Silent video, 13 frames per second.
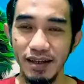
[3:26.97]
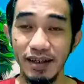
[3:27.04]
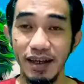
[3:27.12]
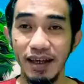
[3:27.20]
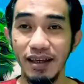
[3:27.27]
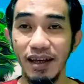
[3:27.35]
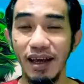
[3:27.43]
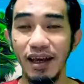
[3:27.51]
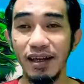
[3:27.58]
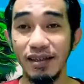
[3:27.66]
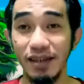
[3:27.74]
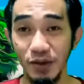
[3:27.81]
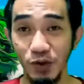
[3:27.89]

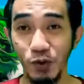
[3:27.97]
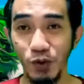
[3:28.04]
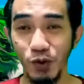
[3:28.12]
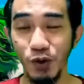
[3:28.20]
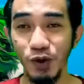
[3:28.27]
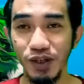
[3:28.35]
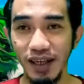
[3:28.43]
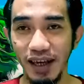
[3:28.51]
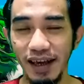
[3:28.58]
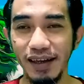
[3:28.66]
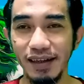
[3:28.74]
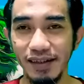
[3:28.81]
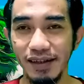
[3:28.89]
Sehingga
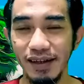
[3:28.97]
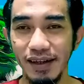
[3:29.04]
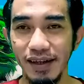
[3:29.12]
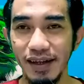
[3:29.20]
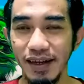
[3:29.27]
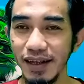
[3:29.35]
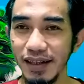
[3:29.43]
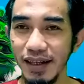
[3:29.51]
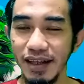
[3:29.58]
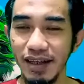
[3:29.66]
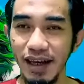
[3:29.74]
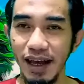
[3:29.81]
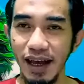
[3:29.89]
sesungguhnya
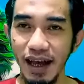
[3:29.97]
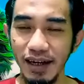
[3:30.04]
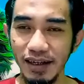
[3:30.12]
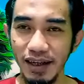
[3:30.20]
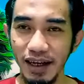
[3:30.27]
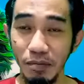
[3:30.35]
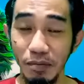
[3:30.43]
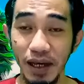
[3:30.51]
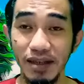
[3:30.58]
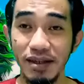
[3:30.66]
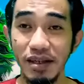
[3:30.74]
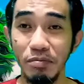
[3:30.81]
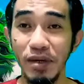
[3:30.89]
ketika Anda
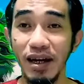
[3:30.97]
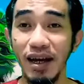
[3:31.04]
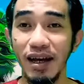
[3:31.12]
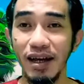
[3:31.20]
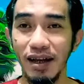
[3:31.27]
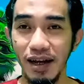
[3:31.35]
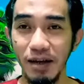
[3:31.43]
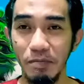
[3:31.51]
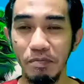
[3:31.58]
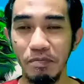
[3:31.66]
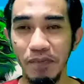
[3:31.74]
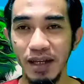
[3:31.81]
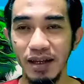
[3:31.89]
masih
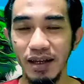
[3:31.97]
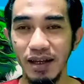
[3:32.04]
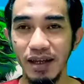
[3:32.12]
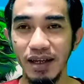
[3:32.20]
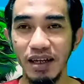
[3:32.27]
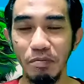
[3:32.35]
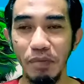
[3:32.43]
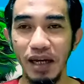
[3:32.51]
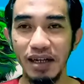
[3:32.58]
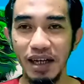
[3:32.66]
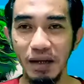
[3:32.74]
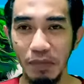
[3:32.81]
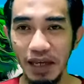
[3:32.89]
berharap
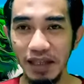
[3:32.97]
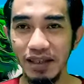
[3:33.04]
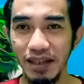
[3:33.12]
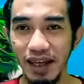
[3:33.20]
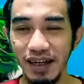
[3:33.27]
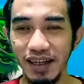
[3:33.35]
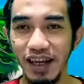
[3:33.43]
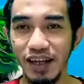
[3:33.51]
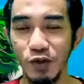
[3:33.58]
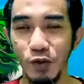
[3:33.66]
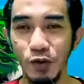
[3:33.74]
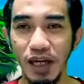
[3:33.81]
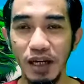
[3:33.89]
kepada mantan yang
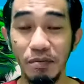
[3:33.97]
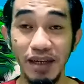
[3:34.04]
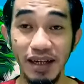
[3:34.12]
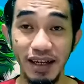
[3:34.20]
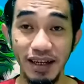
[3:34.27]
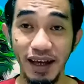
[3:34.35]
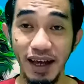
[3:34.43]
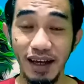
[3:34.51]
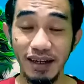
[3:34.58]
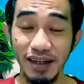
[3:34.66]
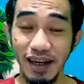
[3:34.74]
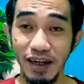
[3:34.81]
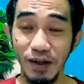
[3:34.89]
sudah menikah
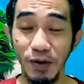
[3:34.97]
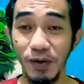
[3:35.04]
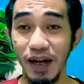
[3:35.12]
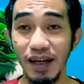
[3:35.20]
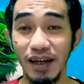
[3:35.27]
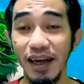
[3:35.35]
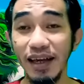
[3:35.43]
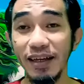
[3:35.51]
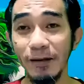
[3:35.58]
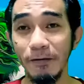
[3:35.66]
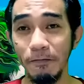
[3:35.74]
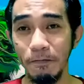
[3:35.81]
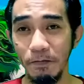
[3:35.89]
dengan orang lain,